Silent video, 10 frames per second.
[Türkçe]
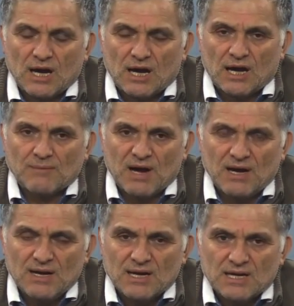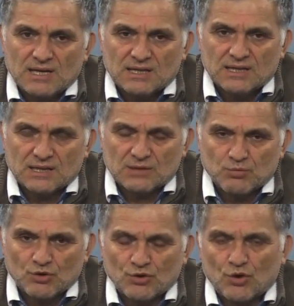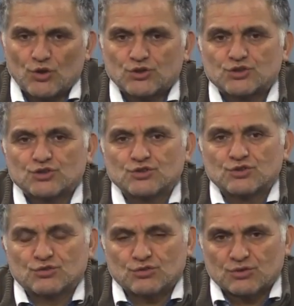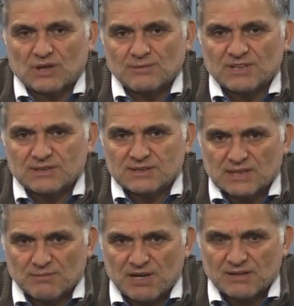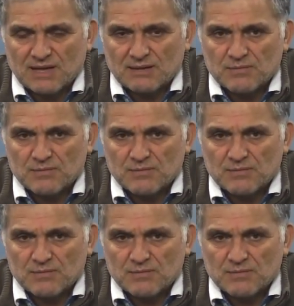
ama e, bunun ölçüsünü tutturamadığı zaman